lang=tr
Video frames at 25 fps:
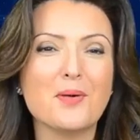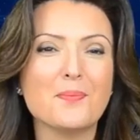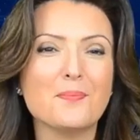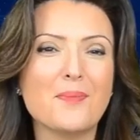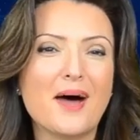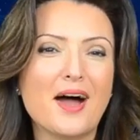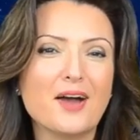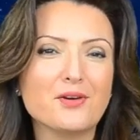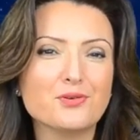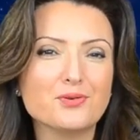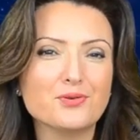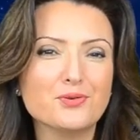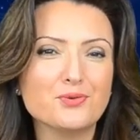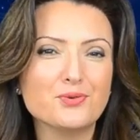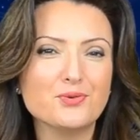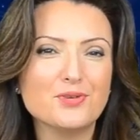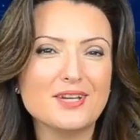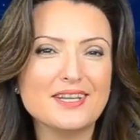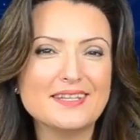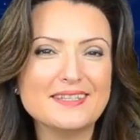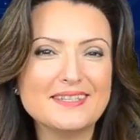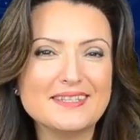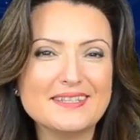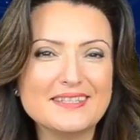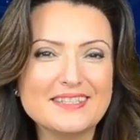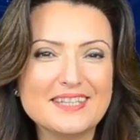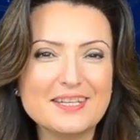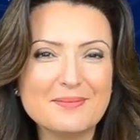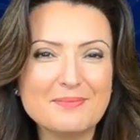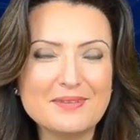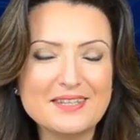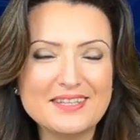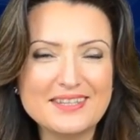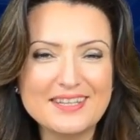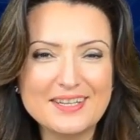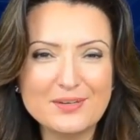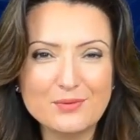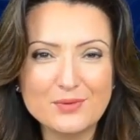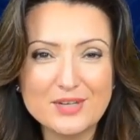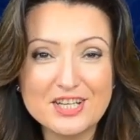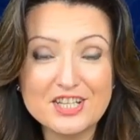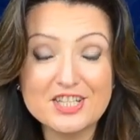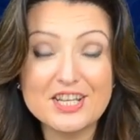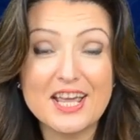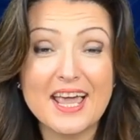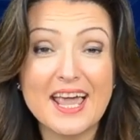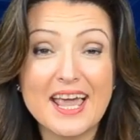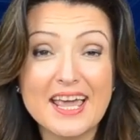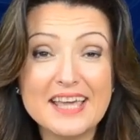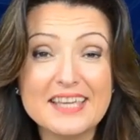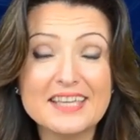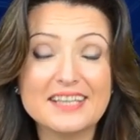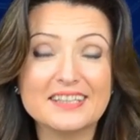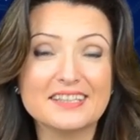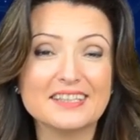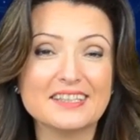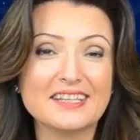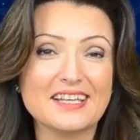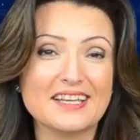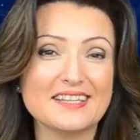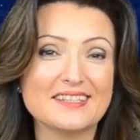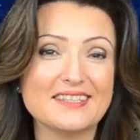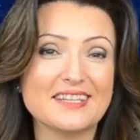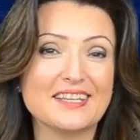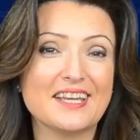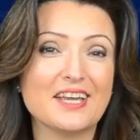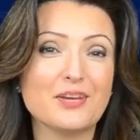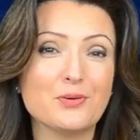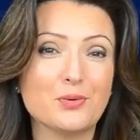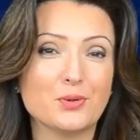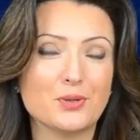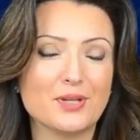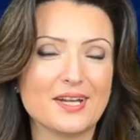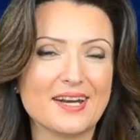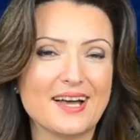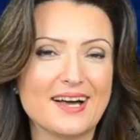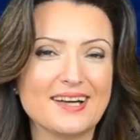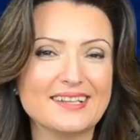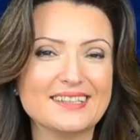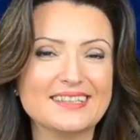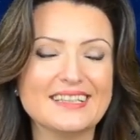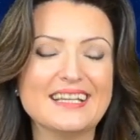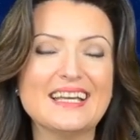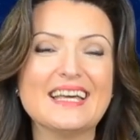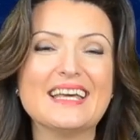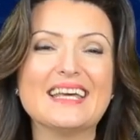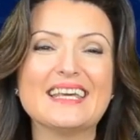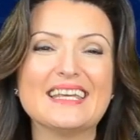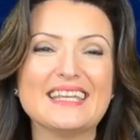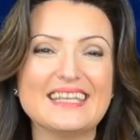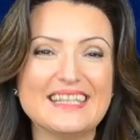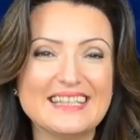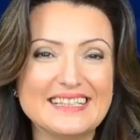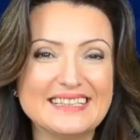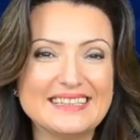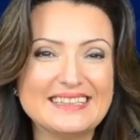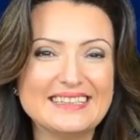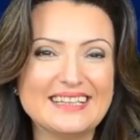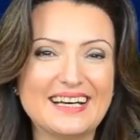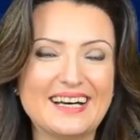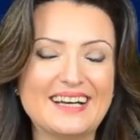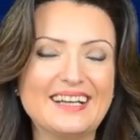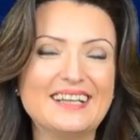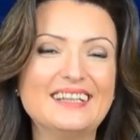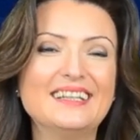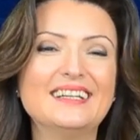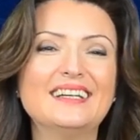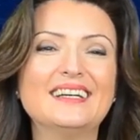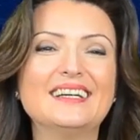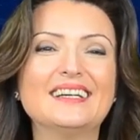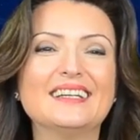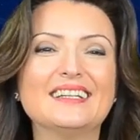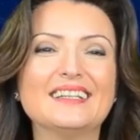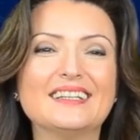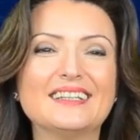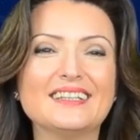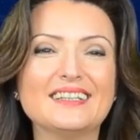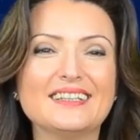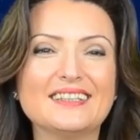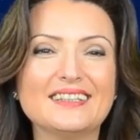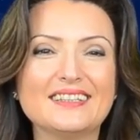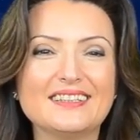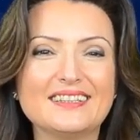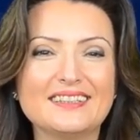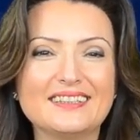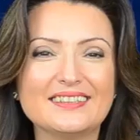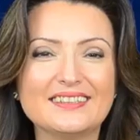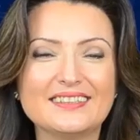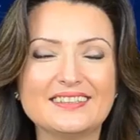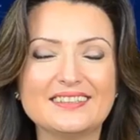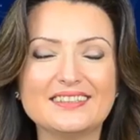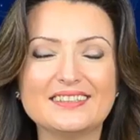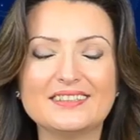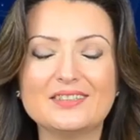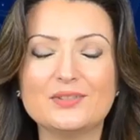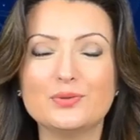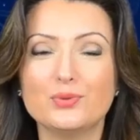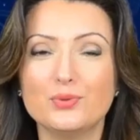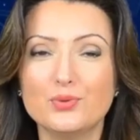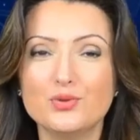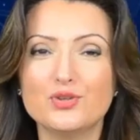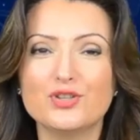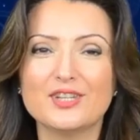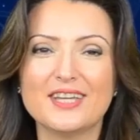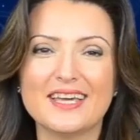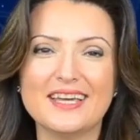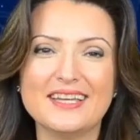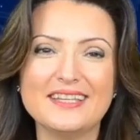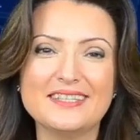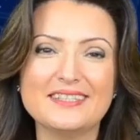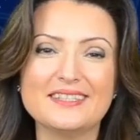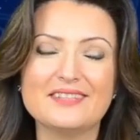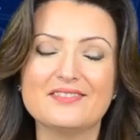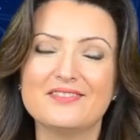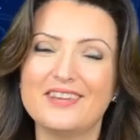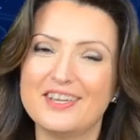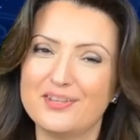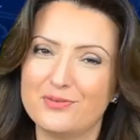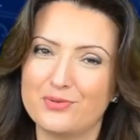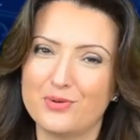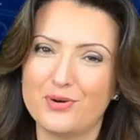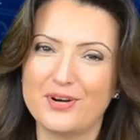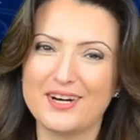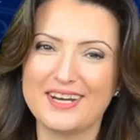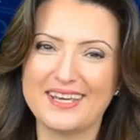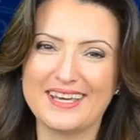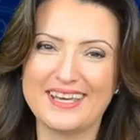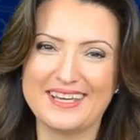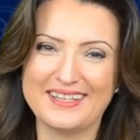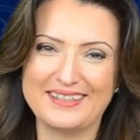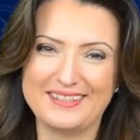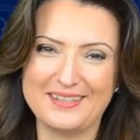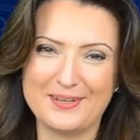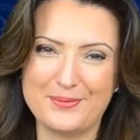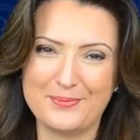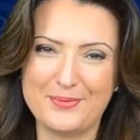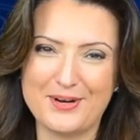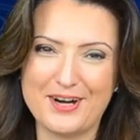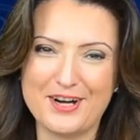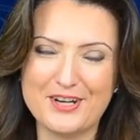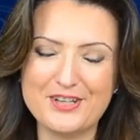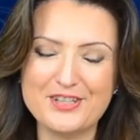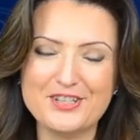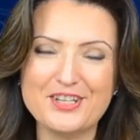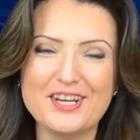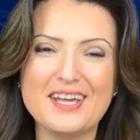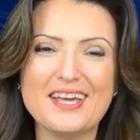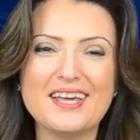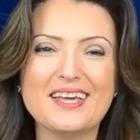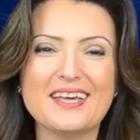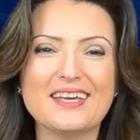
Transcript: Merkür Güneş sisteminde Güneş'e en yakın gezegen olarak yılda 3 e, kez retro hareket yapar.